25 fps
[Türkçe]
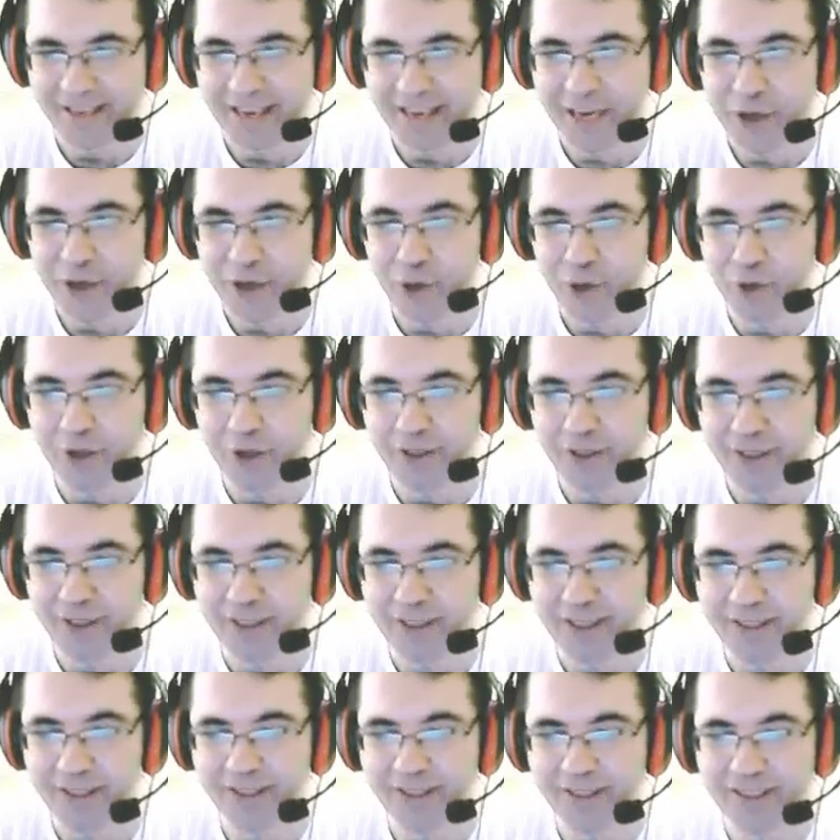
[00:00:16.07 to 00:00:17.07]
Eş
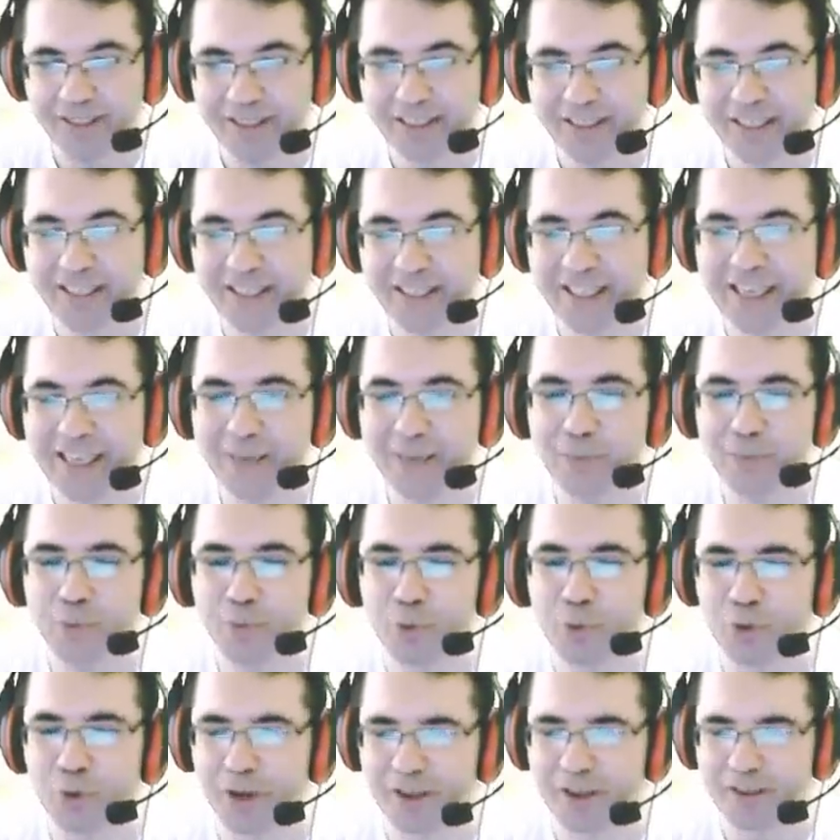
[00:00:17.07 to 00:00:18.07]
odayı kim
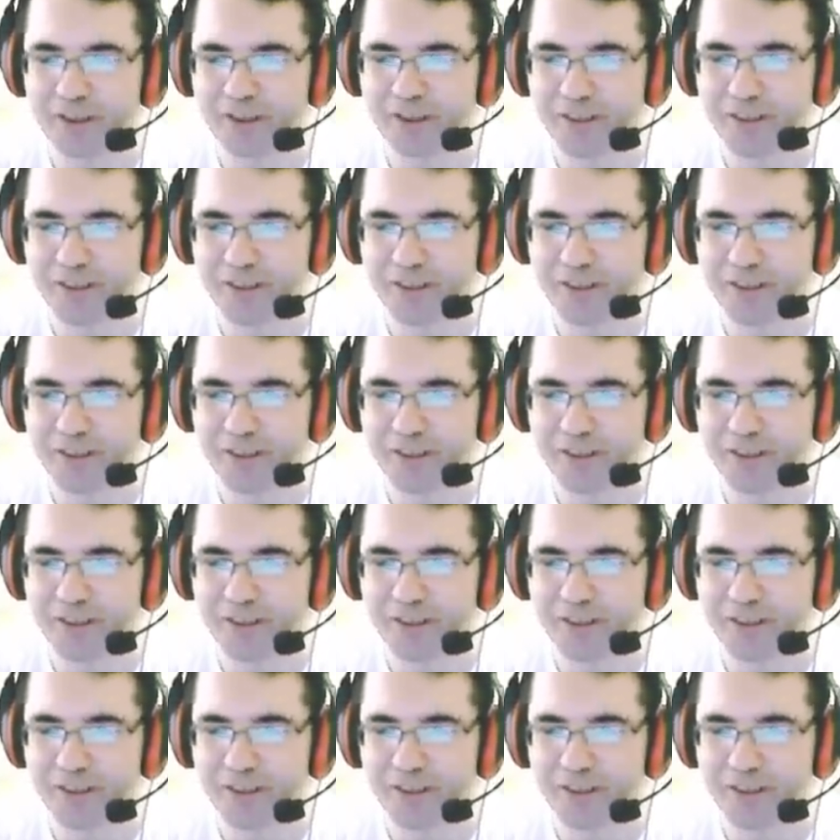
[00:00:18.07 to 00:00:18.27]
tutar?